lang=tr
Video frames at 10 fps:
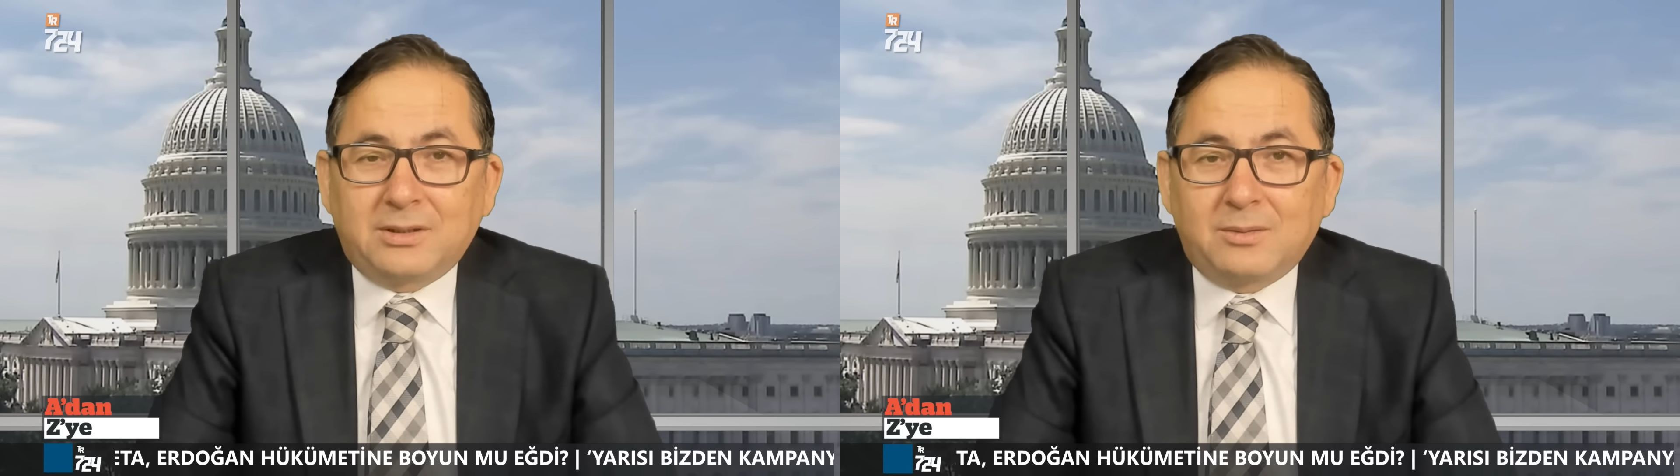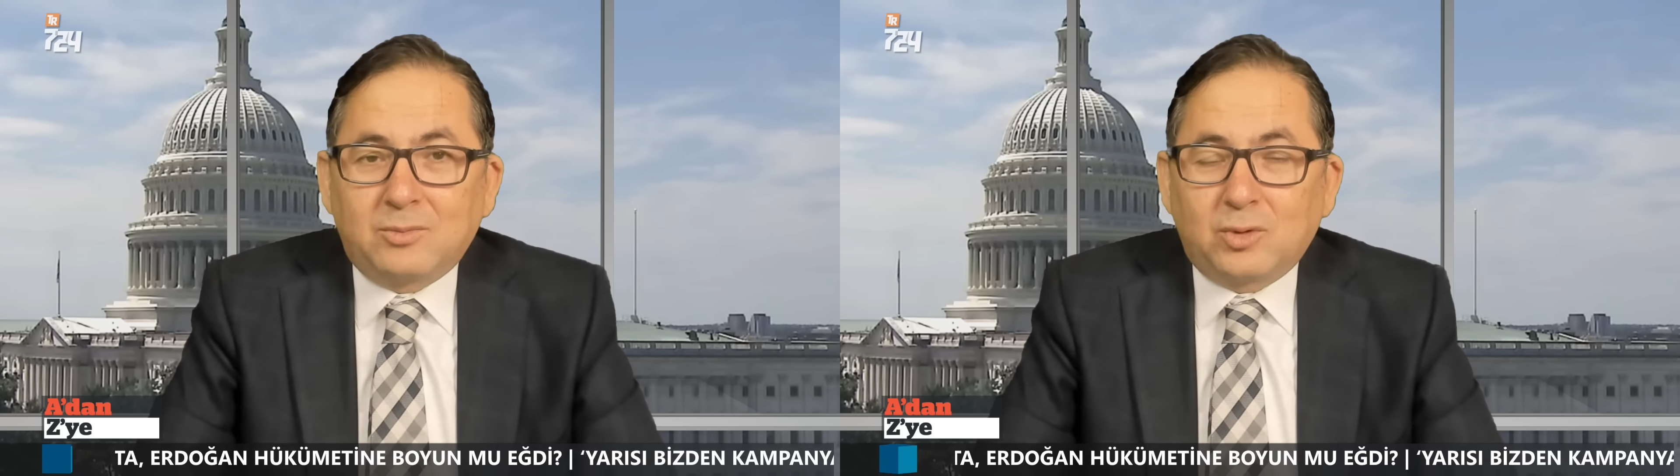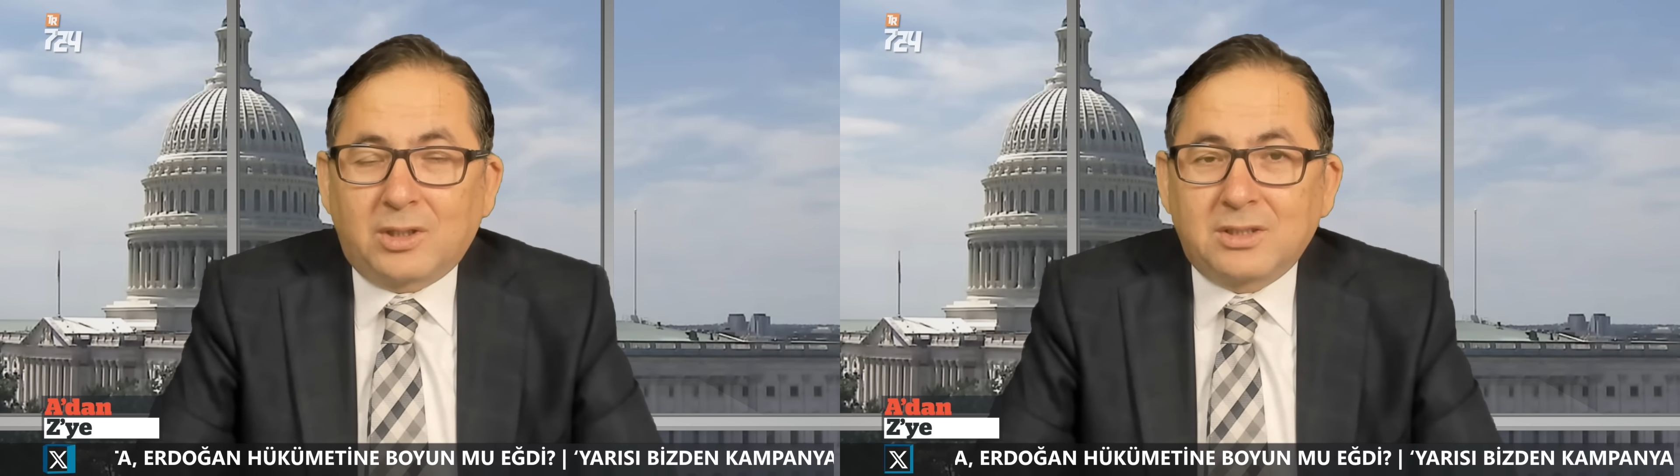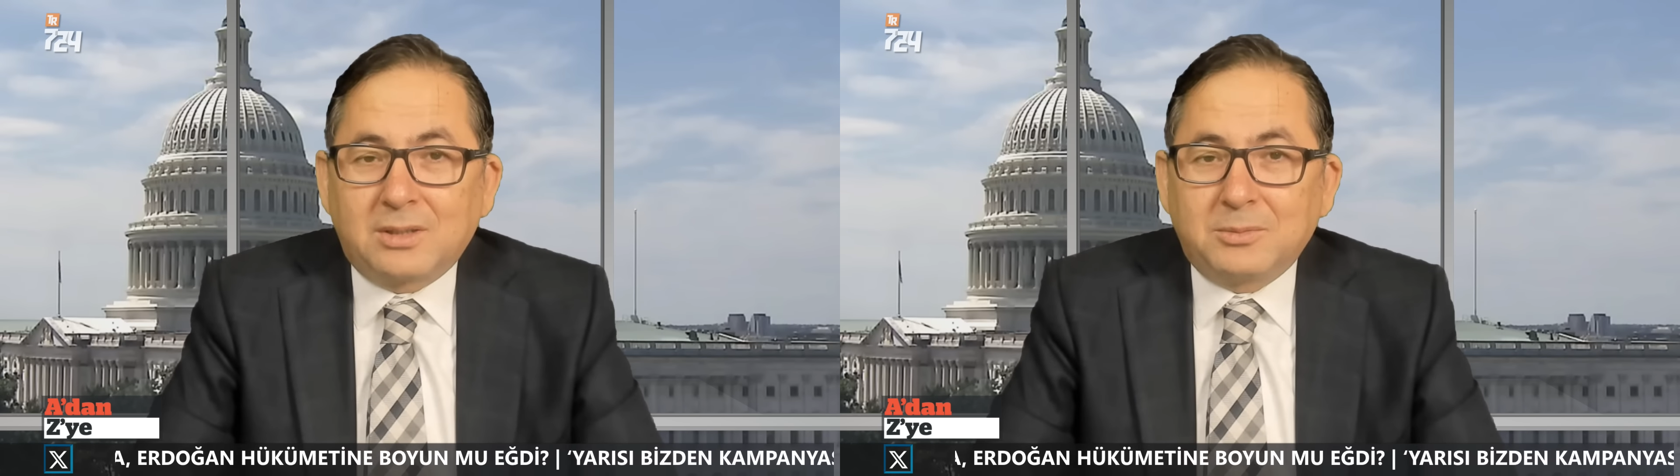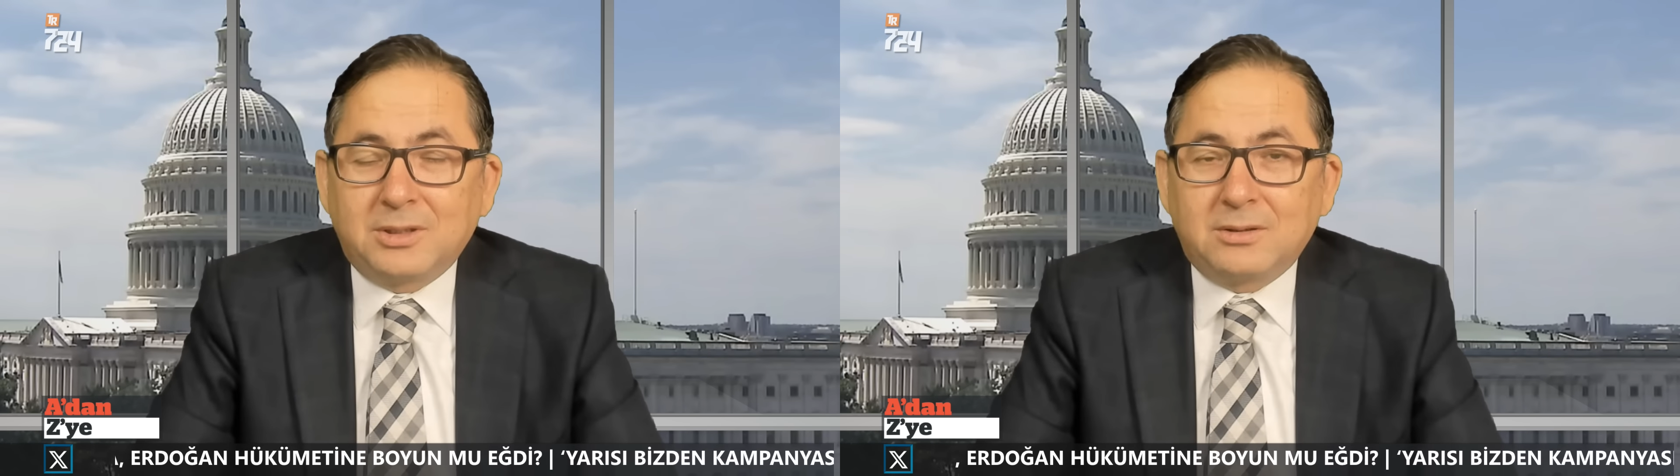Temmuz
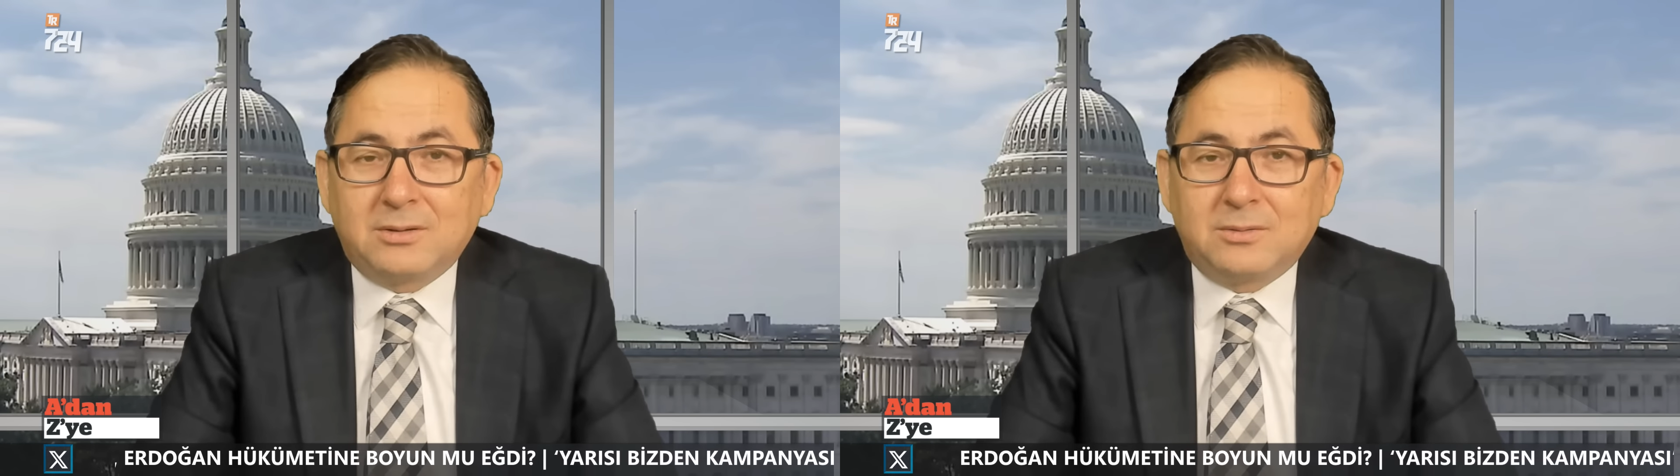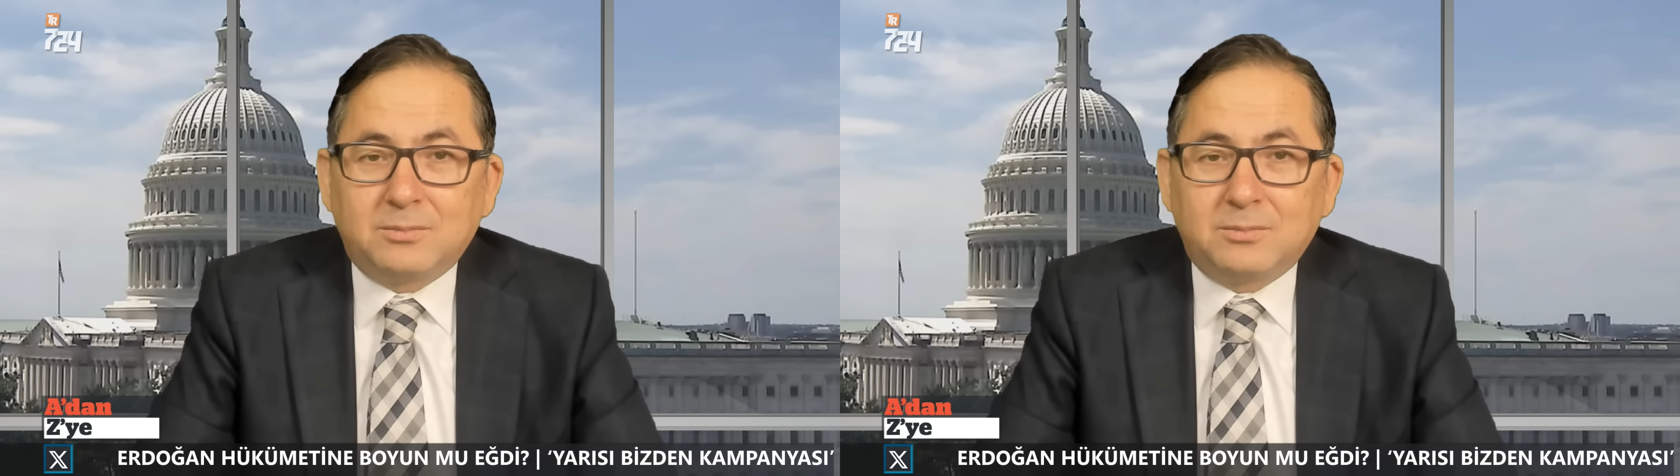akşamı